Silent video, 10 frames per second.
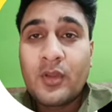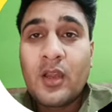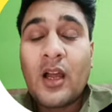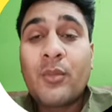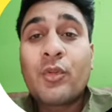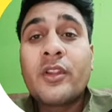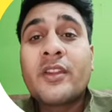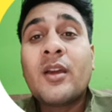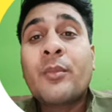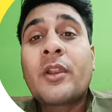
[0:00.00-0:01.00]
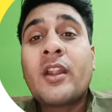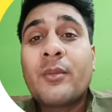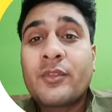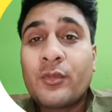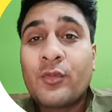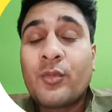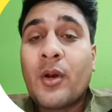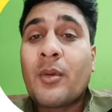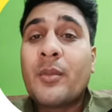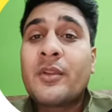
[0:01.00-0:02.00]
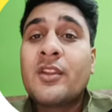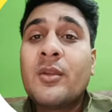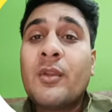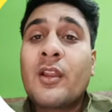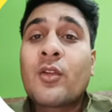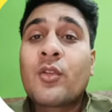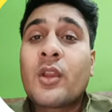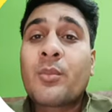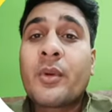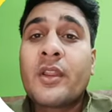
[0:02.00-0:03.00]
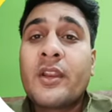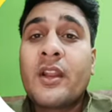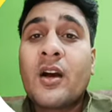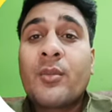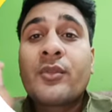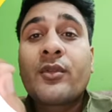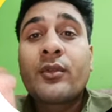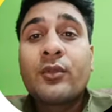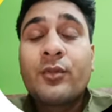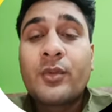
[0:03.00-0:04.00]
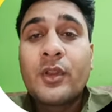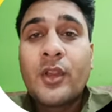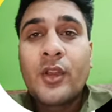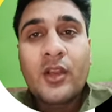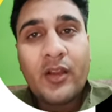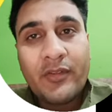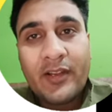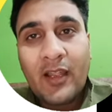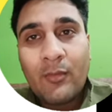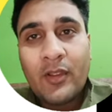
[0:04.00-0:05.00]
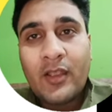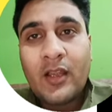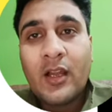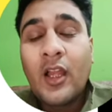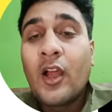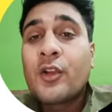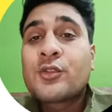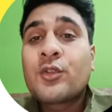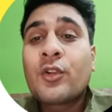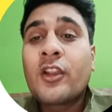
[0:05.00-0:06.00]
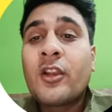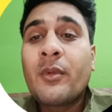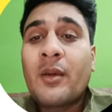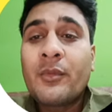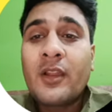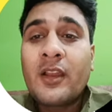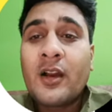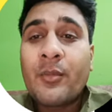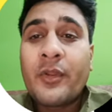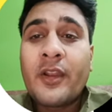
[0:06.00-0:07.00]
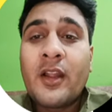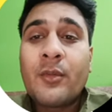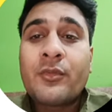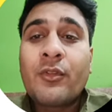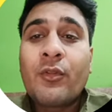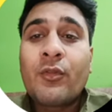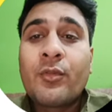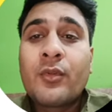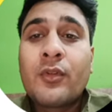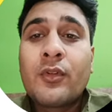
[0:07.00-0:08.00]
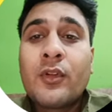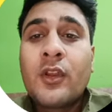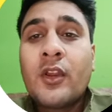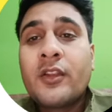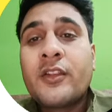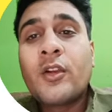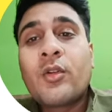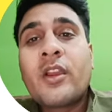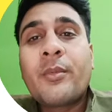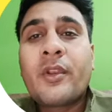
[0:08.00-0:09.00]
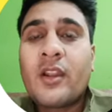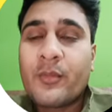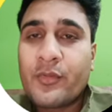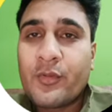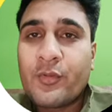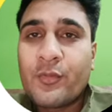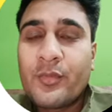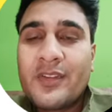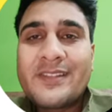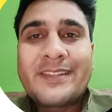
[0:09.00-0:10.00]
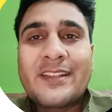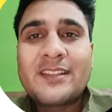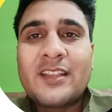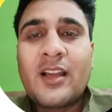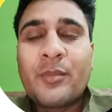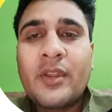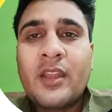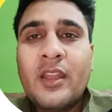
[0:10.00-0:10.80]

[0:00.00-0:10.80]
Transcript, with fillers: आपको लिखना है परिणाम स्वरूप अब आप हिंदी में लिखोगे परिणाम स्वरूप काफ़ी टाइम लगेगा शॉर्ट हैंड में आपने लिखा परिणाम स्वरूप ये हो गया परिणाम स्वरूप इस तरह से यहाँ पे